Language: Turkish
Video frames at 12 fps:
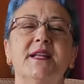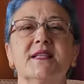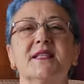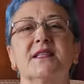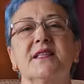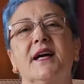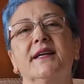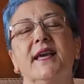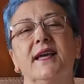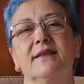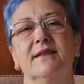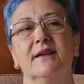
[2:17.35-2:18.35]
en azından
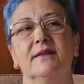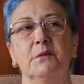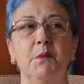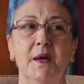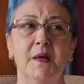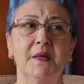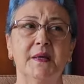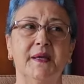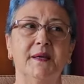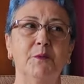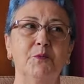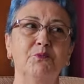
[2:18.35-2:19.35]
kendi adıma.
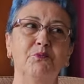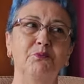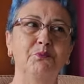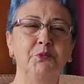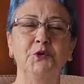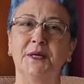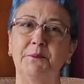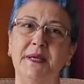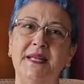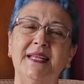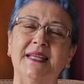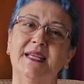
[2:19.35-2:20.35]
E, bu da
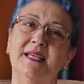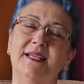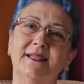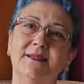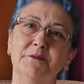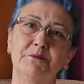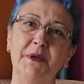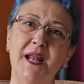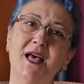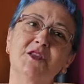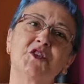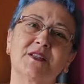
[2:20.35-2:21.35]
beni e,
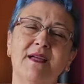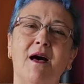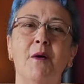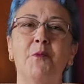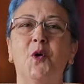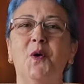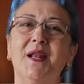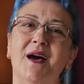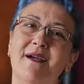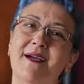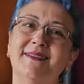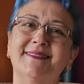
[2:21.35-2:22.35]
birazcık daha böyle
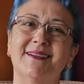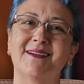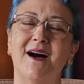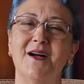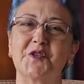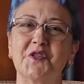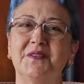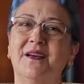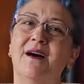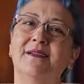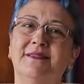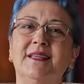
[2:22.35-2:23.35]
hayata karşı
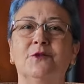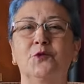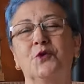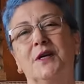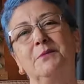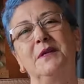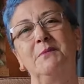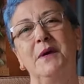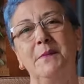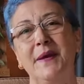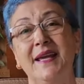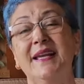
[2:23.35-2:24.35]
daha dik
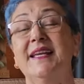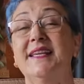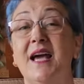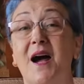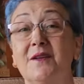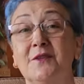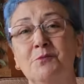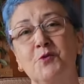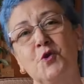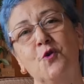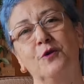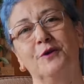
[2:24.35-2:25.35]
durabilmeme
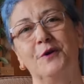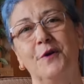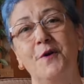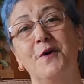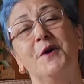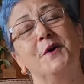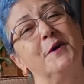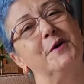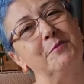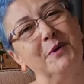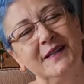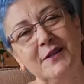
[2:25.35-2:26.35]
yardımcı oluyor.
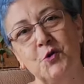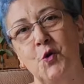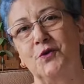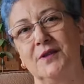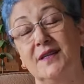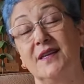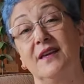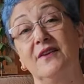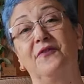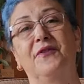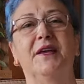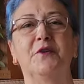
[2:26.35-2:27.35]
E, bana çok da
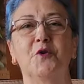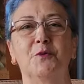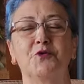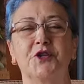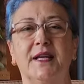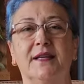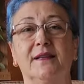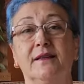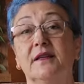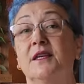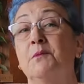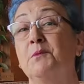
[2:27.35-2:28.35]
keyif veriyor bu
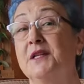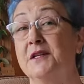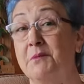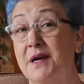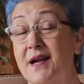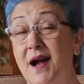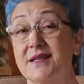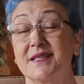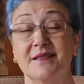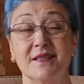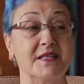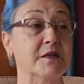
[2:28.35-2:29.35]
şekilde. Kim bilir
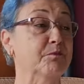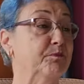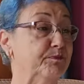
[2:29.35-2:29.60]
bakarsınız